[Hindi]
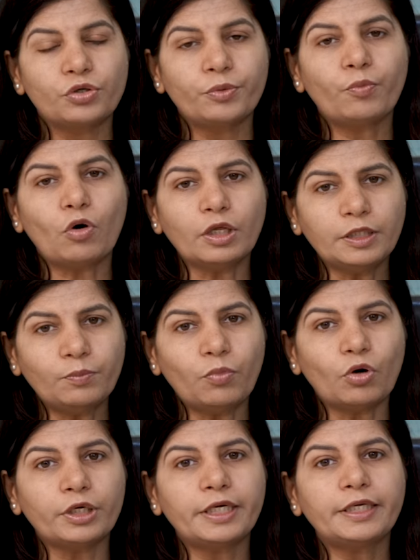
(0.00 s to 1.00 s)
तो ये बहुत
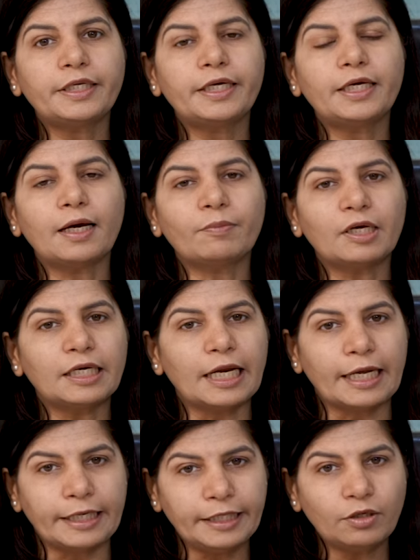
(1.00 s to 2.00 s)
इंपॉर्टेंट है आपका
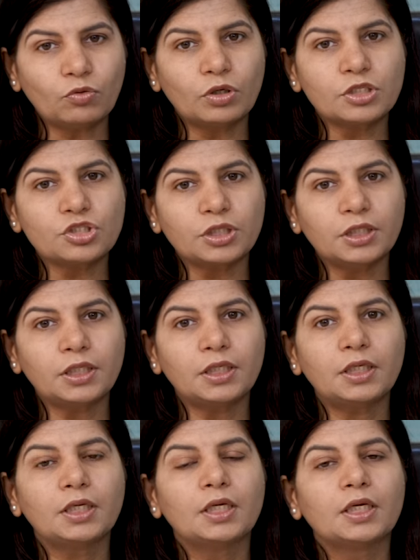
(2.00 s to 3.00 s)
क्लैरिटी होना
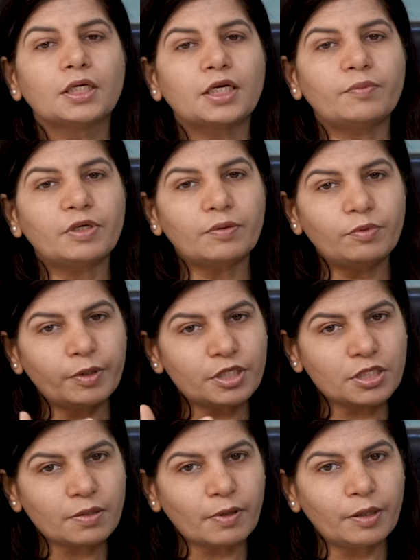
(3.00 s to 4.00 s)
चाहिए कभी कभी
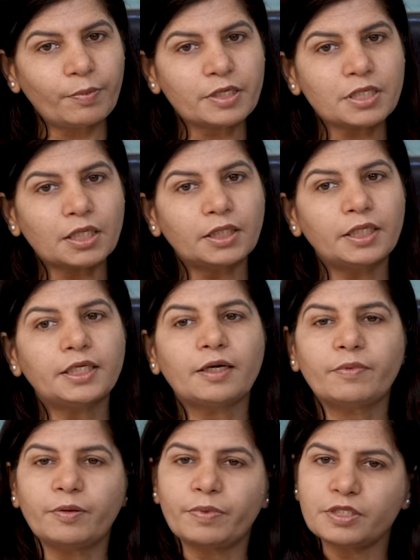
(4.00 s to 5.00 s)
पेशेंट्स हमारे पास आते हैं कि
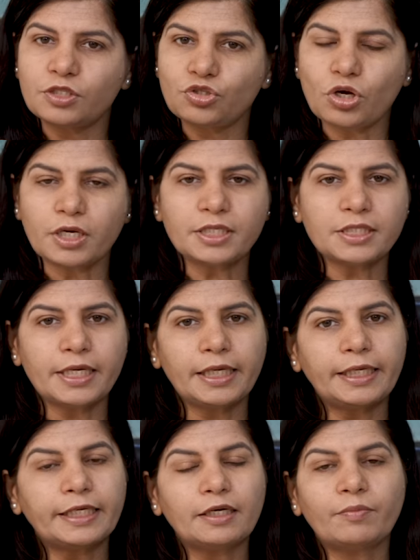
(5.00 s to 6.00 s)
हमारे पास इंश्योरेंस है
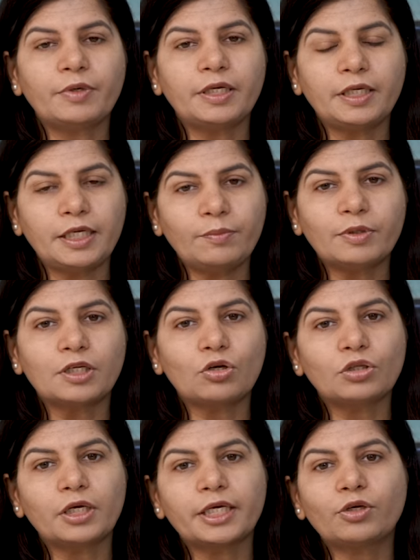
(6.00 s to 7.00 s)
लेकिन हमें नहीं पता
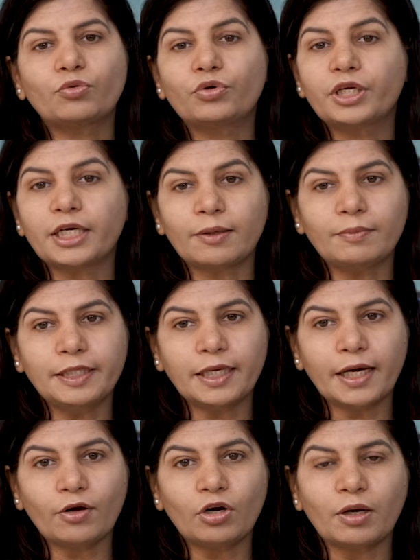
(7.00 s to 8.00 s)
होता है कि उन्होंने कब
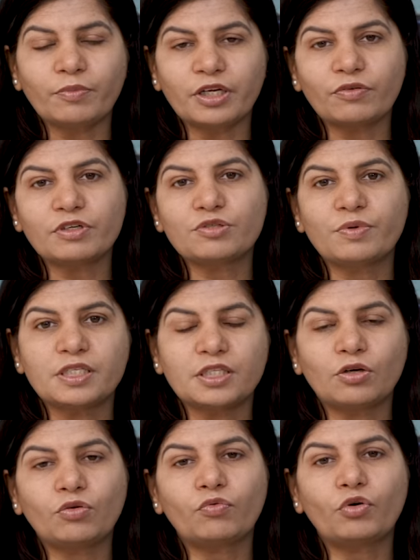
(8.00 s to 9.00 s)
लिया है और हम रिक्वेस्ट
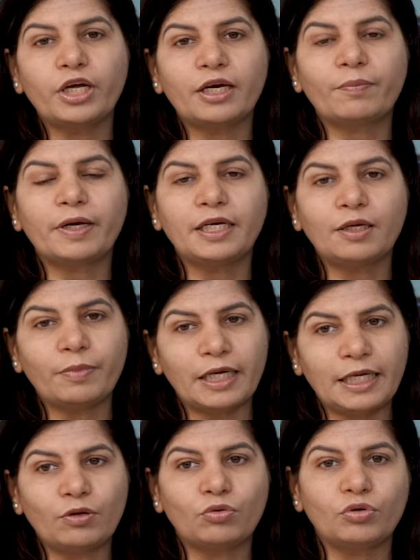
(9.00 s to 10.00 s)
भेजते हैं और वो एक महीने
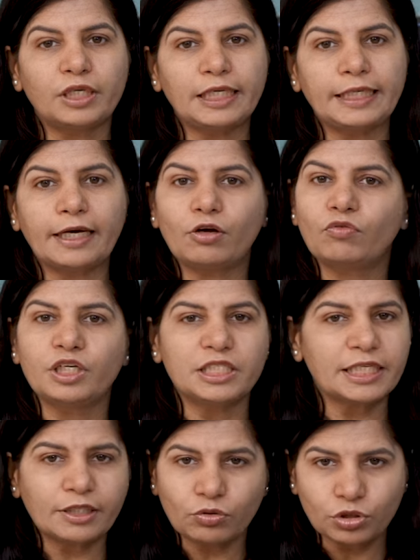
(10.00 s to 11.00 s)
पहले उन्होंने लिया और वो
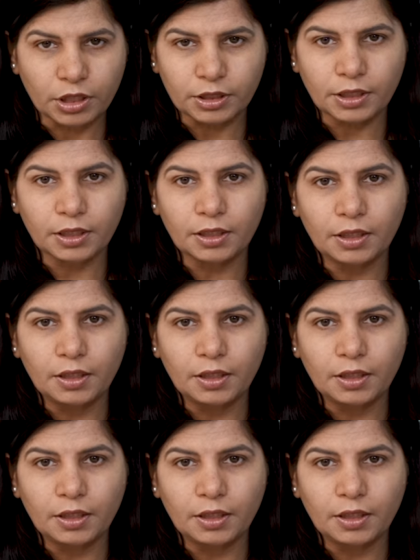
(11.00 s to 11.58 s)
रिजेक्ट हो जाता है